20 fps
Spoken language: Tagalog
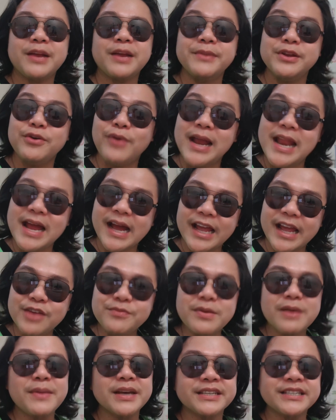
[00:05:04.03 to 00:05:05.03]
maniwala
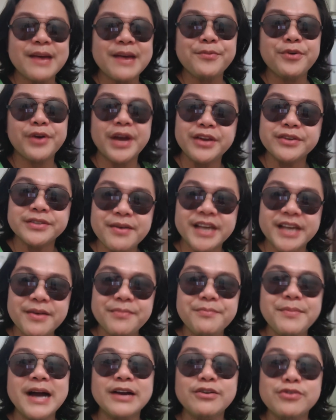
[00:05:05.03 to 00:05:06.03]
kayo, magbasa po kayo
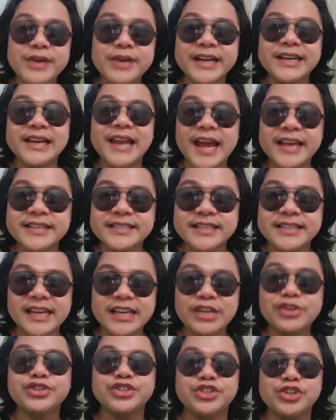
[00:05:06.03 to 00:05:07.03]
sa bagong guidelines
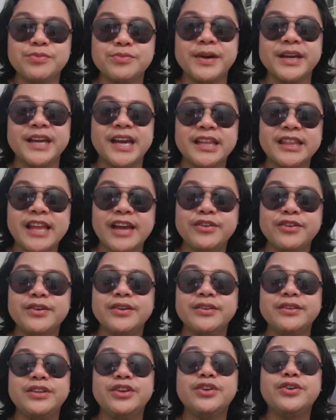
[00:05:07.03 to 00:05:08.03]
ni YouTube.
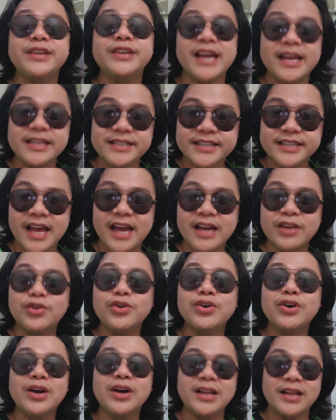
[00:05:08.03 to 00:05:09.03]
Makita nyo yan sa
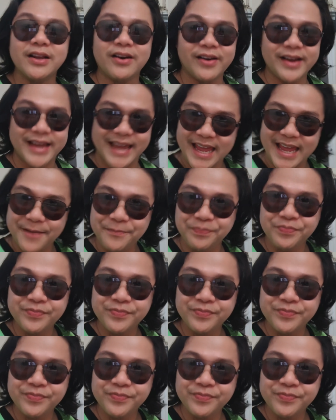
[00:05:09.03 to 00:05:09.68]
Google. Okay?